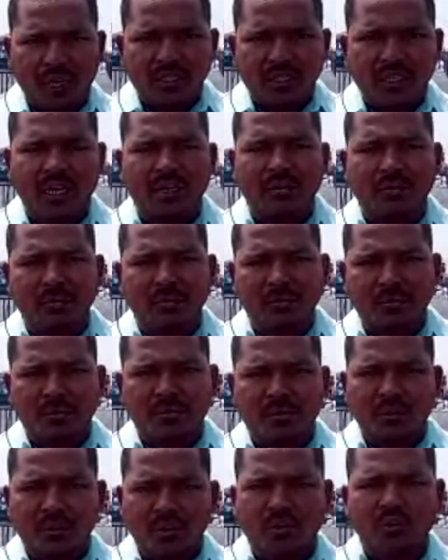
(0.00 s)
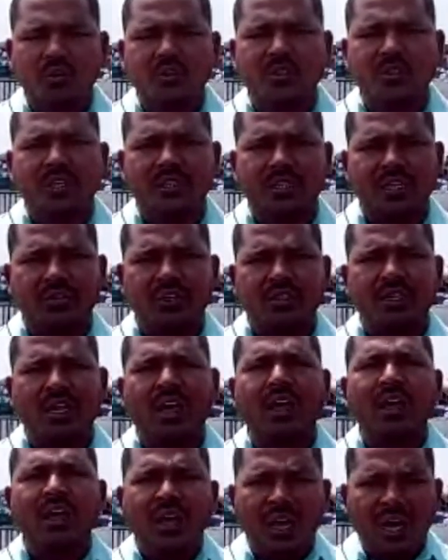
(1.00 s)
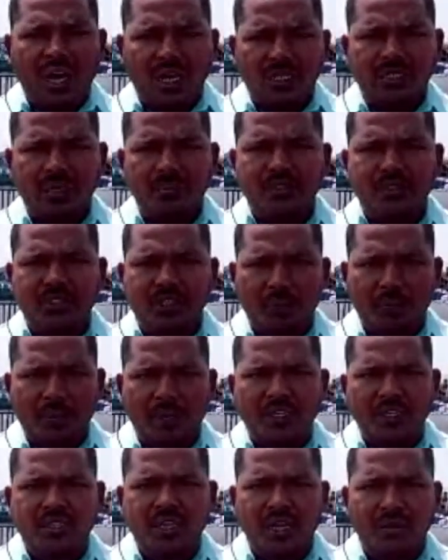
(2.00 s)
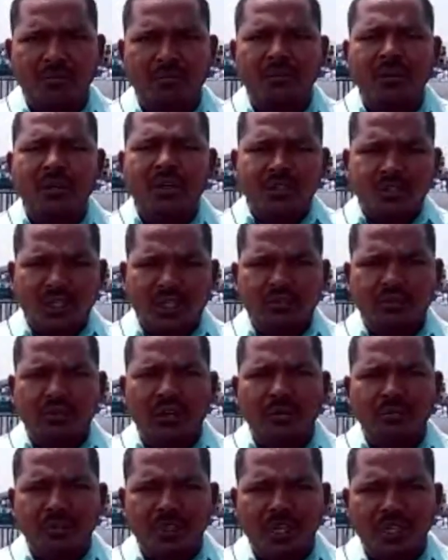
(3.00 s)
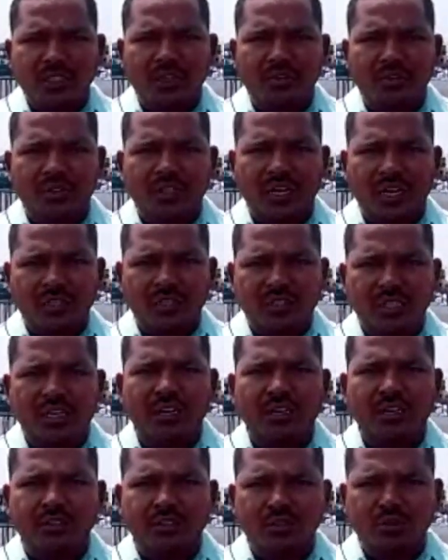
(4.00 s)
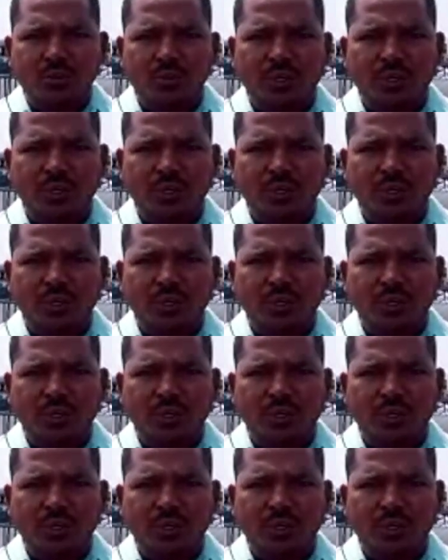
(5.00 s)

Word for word: చేపట్టబోయే అధికారంలోకి వచ్చిన తర్వాత ఆ సమస్యకు పరిష్కారం సత్వరం చేసే విధంగా